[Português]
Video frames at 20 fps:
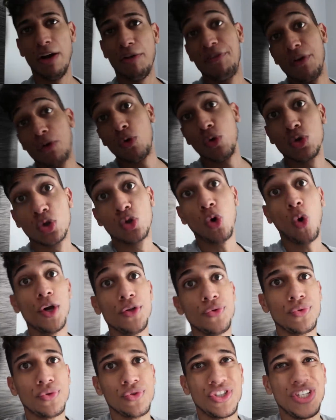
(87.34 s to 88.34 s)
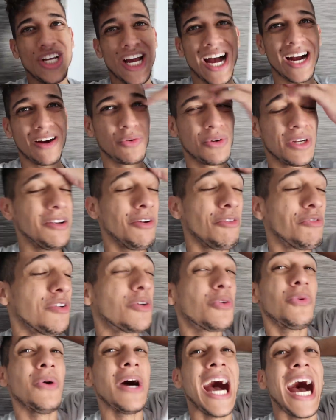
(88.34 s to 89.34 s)
Eu fico doido de. Eu
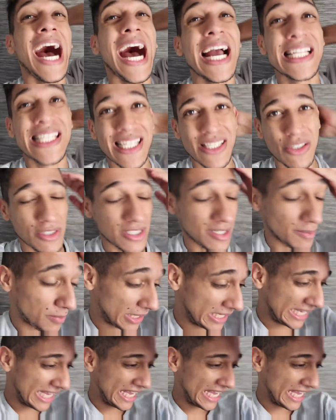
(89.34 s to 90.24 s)
fico com raiva dessas coisas, sabe por